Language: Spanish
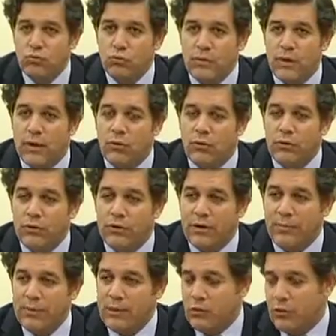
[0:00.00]
municipal
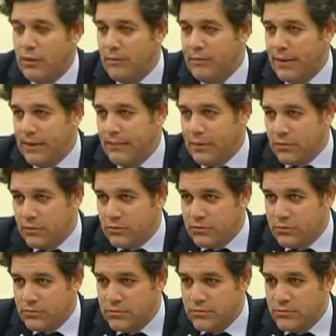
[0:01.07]
y la Laguna del
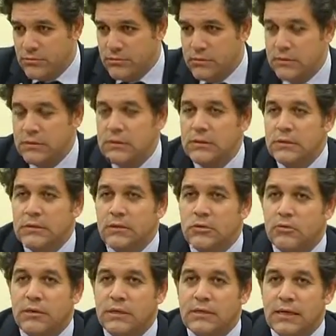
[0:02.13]
Carrizal. Y otra
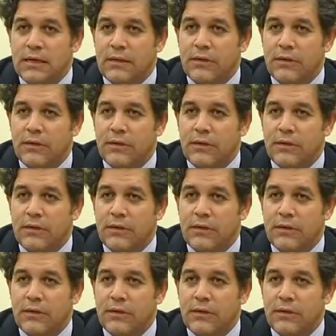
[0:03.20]
partida de